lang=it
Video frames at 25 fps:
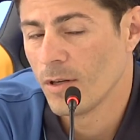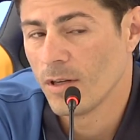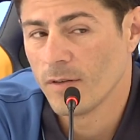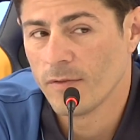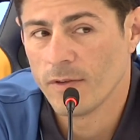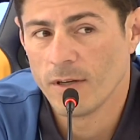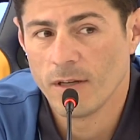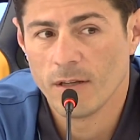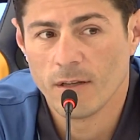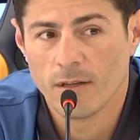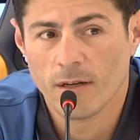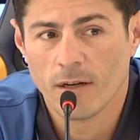la
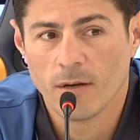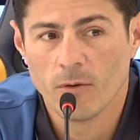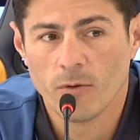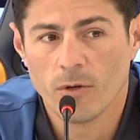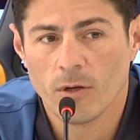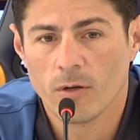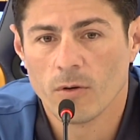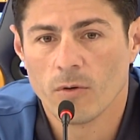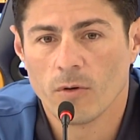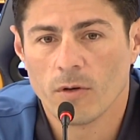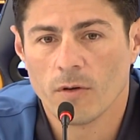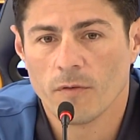verità,
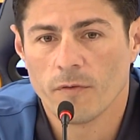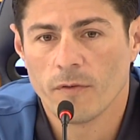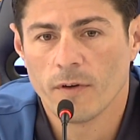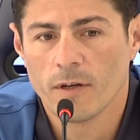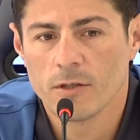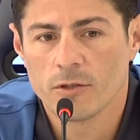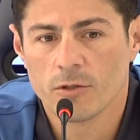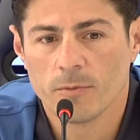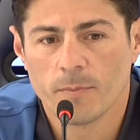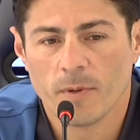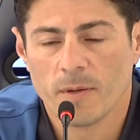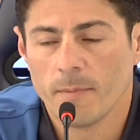ogni gol che
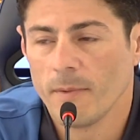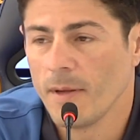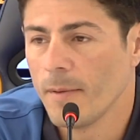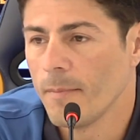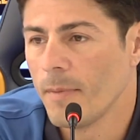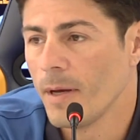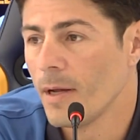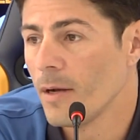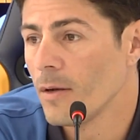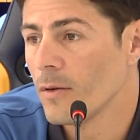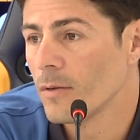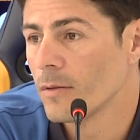faccio per me è
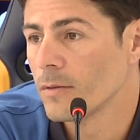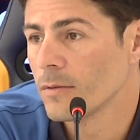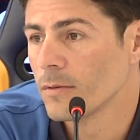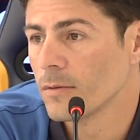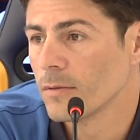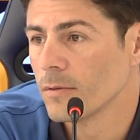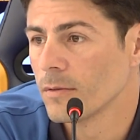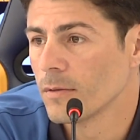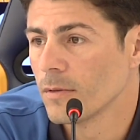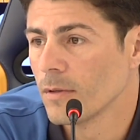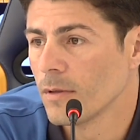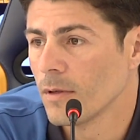bello,
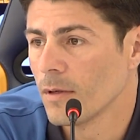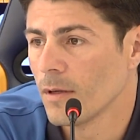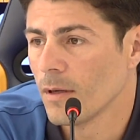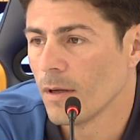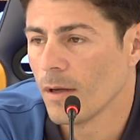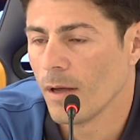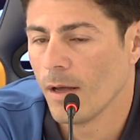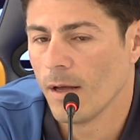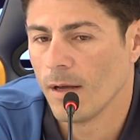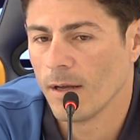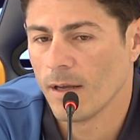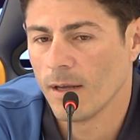
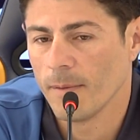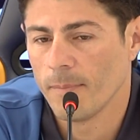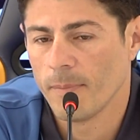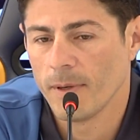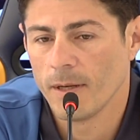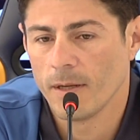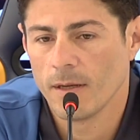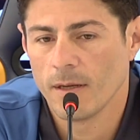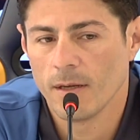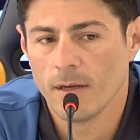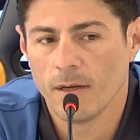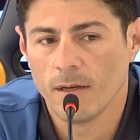anche
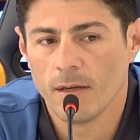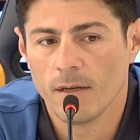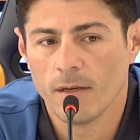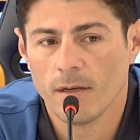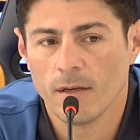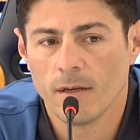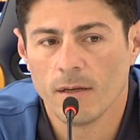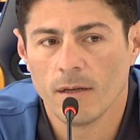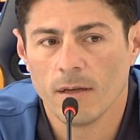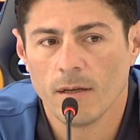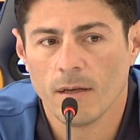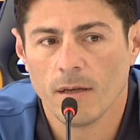
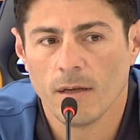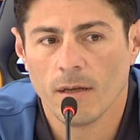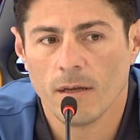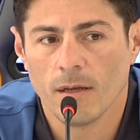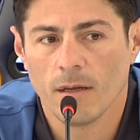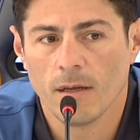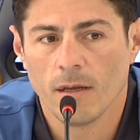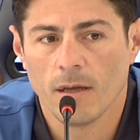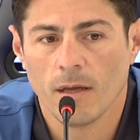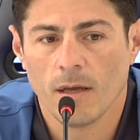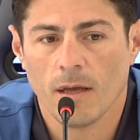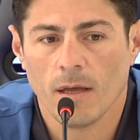perché
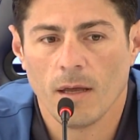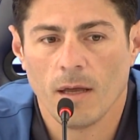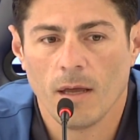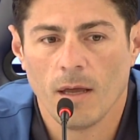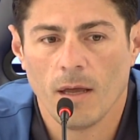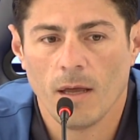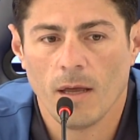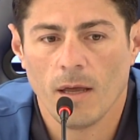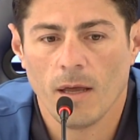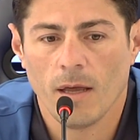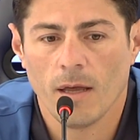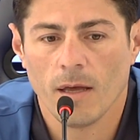
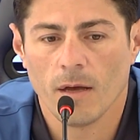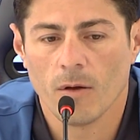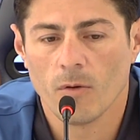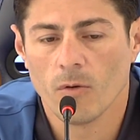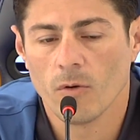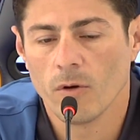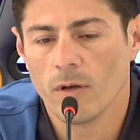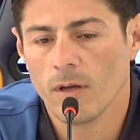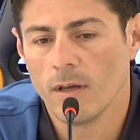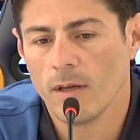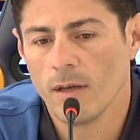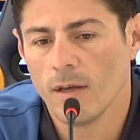è
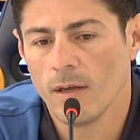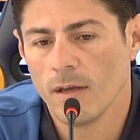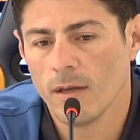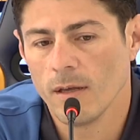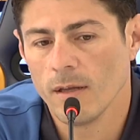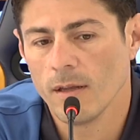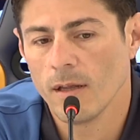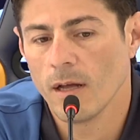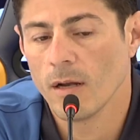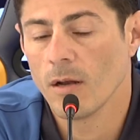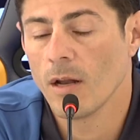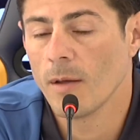gol che
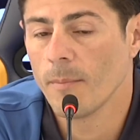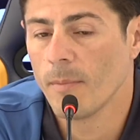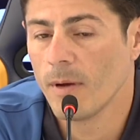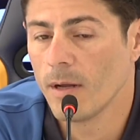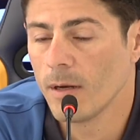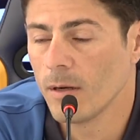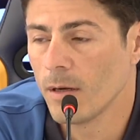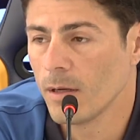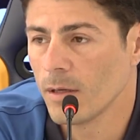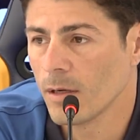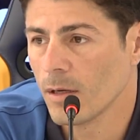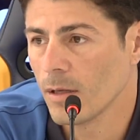dà la
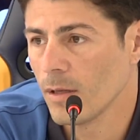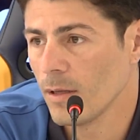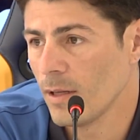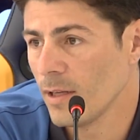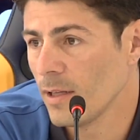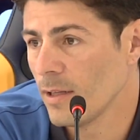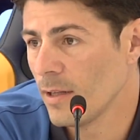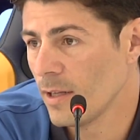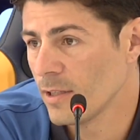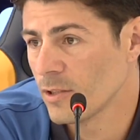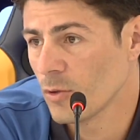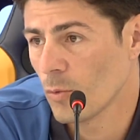mano alla,
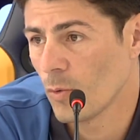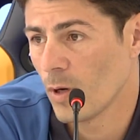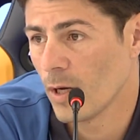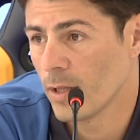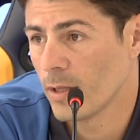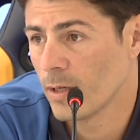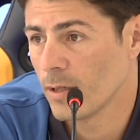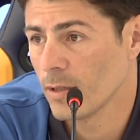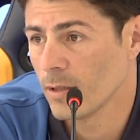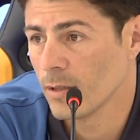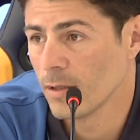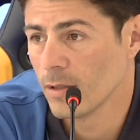alla
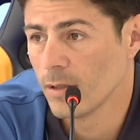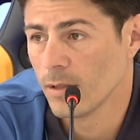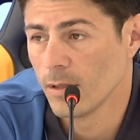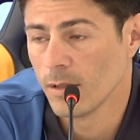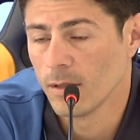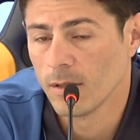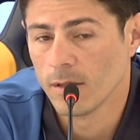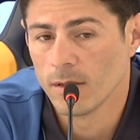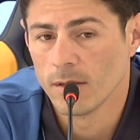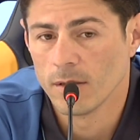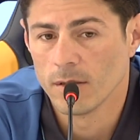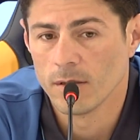squadra,
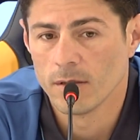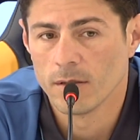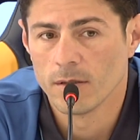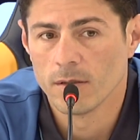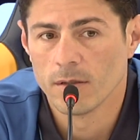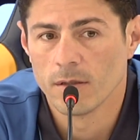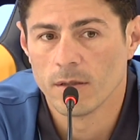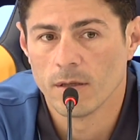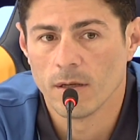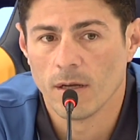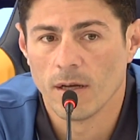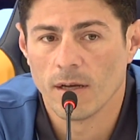
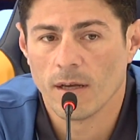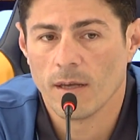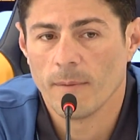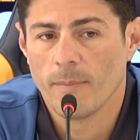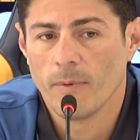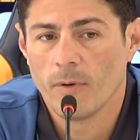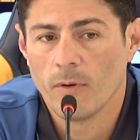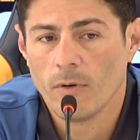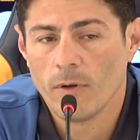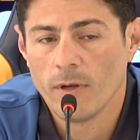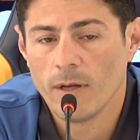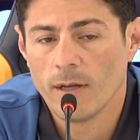anche
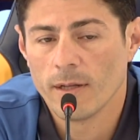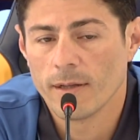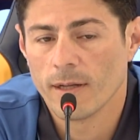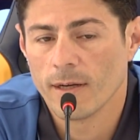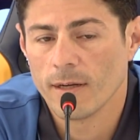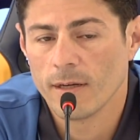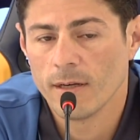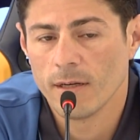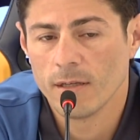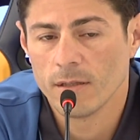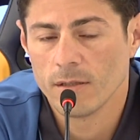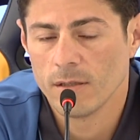per noi
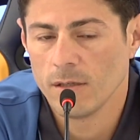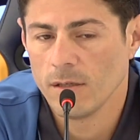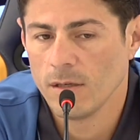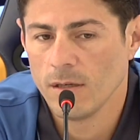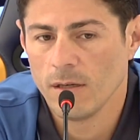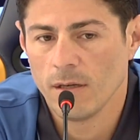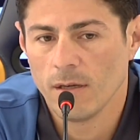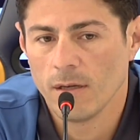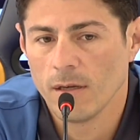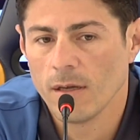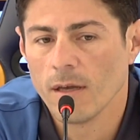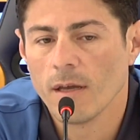
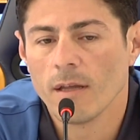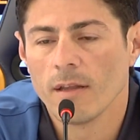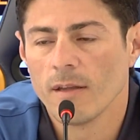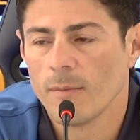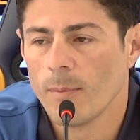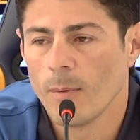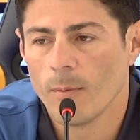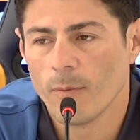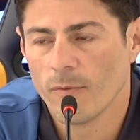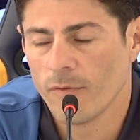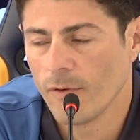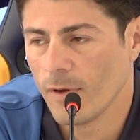attaccanti
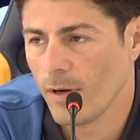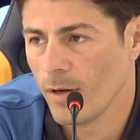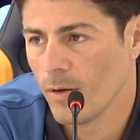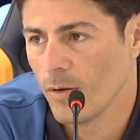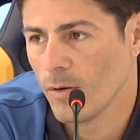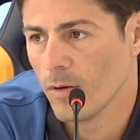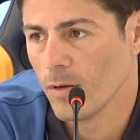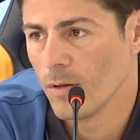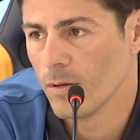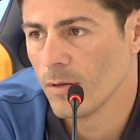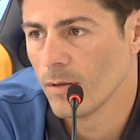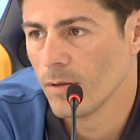dobbiamo fare
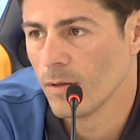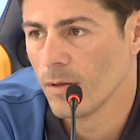gol.